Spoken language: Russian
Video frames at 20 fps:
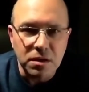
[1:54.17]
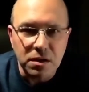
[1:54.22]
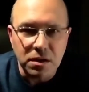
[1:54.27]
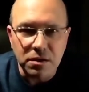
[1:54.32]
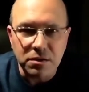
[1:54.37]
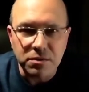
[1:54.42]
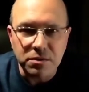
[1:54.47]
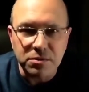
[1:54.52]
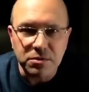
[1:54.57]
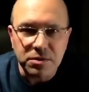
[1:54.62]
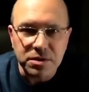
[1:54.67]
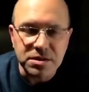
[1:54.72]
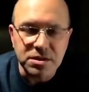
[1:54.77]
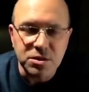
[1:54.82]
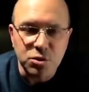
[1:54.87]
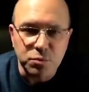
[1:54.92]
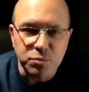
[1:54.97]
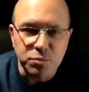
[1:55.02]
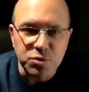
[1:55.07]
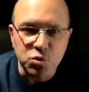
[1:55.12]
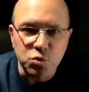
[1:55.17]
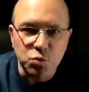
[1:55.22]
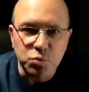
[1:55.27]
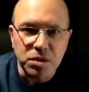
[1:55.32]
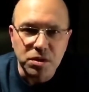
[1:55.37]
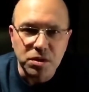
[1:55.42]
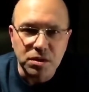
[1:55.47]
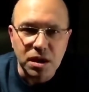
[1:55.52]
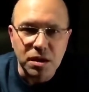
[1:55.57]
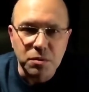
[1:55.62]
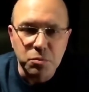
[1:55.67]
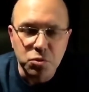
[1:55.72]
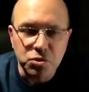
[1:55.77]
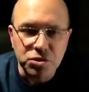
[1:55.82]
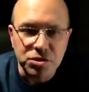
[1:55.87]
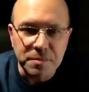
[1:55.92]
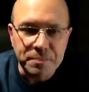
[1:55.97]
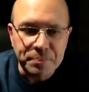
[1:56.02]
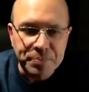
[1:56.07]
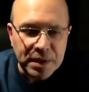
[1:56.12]
в квартиру поступало как
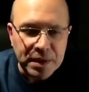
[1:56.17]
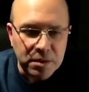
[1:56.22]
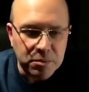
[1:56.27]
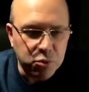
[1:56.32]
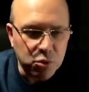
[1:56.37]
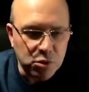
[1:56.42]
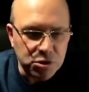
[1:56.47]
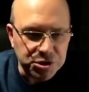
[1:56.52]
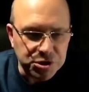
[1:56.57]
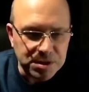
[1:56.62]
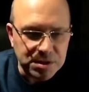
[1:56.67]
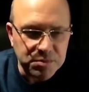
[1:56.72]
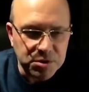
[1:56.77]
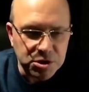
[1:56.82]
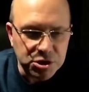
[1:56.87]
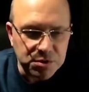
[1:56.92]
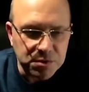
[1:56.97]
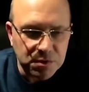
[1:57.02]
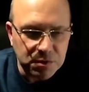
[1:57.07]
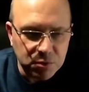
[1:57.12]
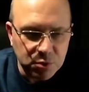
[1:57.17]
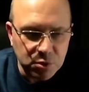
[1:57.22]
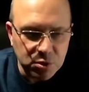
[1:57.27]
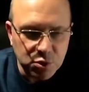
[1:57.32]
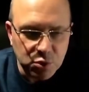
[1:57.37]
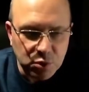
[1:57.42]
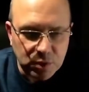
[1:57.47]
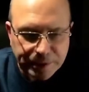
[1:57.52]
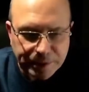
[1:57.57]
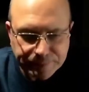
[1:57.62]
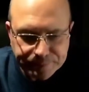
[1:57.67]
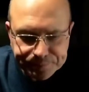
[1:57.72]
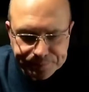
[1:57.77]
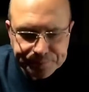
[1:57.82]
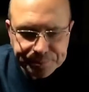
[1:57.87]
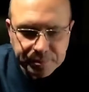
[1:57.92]
можно больше свежего воздуха.